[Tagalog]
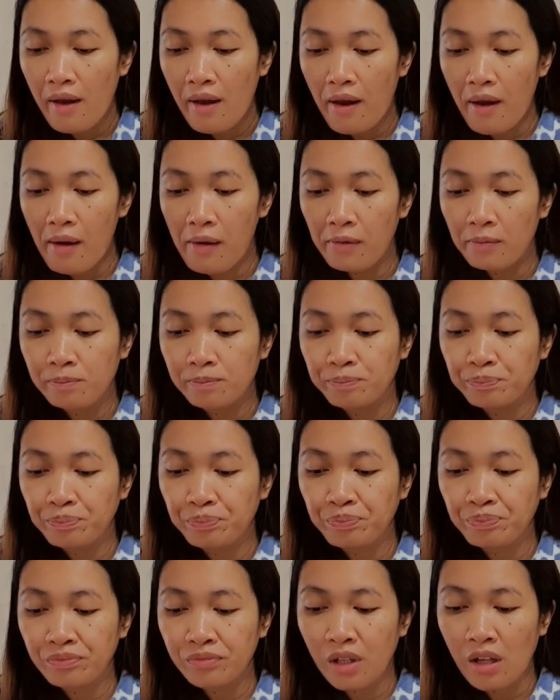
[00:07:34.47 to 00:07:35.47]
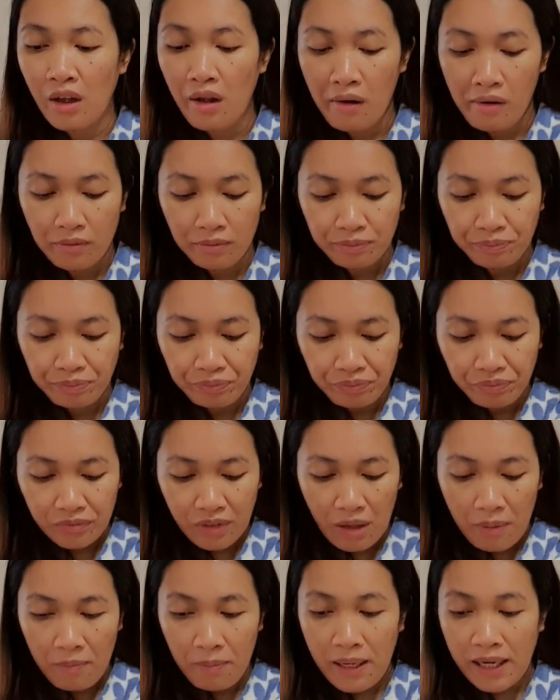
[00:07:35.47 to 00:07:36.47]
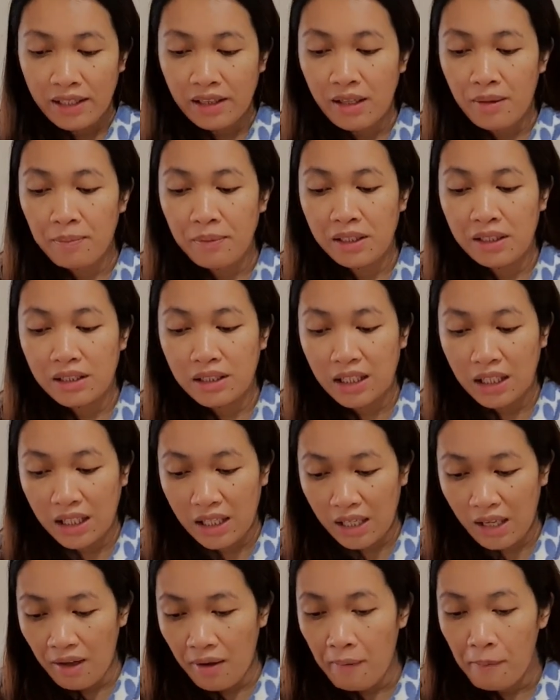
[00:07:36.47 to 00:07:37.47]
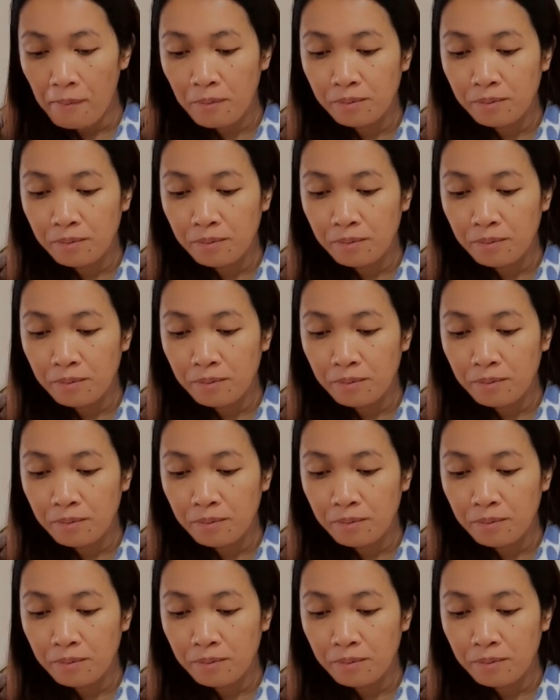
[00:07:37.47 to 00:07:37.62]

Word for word: um, vitamin D.